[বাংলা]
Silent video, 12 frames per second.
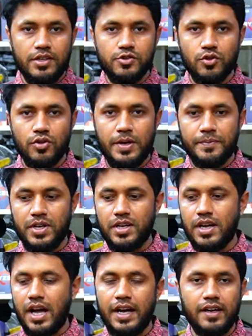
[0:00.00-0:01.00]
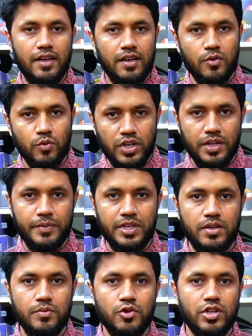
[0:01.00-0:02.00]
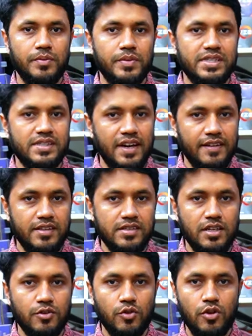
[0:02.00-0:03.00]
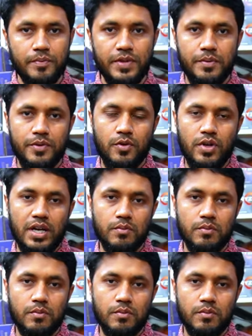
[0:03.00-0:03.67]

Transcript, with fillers: এই জন্য আমরা আগে কোরিয়ান মাদারবোর্ড কিংবা চাইনিজ আরও কম দামে